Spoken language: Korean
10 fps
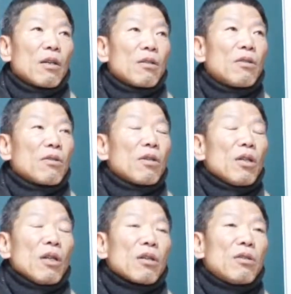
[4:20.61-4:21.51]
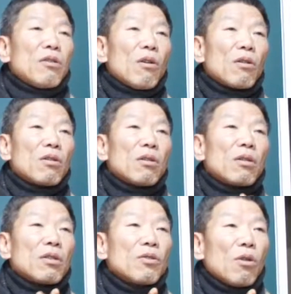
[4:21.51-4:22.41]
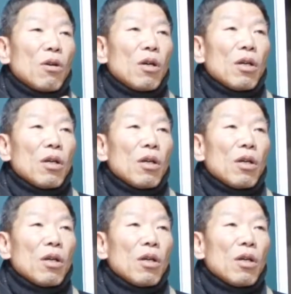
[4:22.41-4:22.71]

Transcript: 그, 그거를 그래서